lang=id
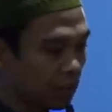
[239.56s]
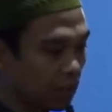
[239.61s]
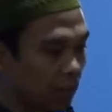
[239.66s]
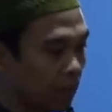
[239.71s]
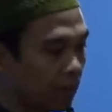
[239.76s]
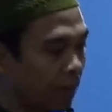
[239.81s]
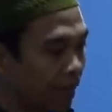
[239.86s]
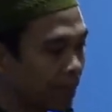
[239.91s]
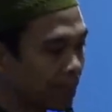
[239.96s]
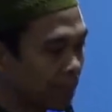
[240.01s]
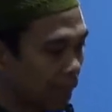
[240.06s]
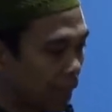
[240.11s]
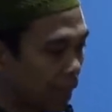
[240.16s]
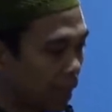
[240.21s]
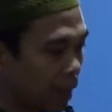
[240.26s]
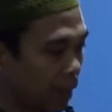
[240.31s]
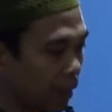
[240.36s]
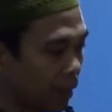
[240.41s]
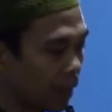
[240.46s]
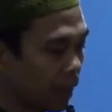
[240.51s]
Ini
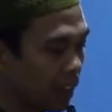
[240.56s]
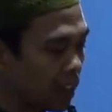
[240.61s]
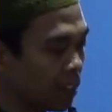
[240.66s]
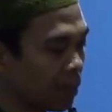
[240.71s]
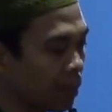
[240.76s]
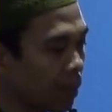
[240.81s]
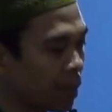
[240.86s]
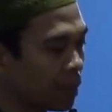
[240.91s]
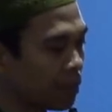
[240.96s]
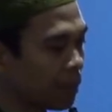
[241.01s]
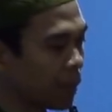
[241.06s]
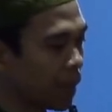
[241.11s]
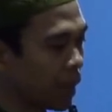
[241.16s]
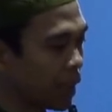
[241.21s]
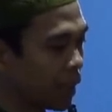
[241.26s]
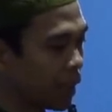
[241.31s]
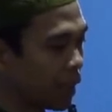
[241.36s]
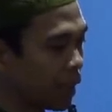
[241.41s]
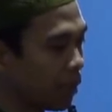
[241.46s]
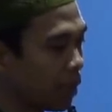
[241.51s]
pantang, nanti
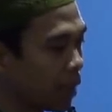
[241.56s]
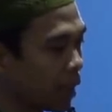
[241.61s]
penyakitnya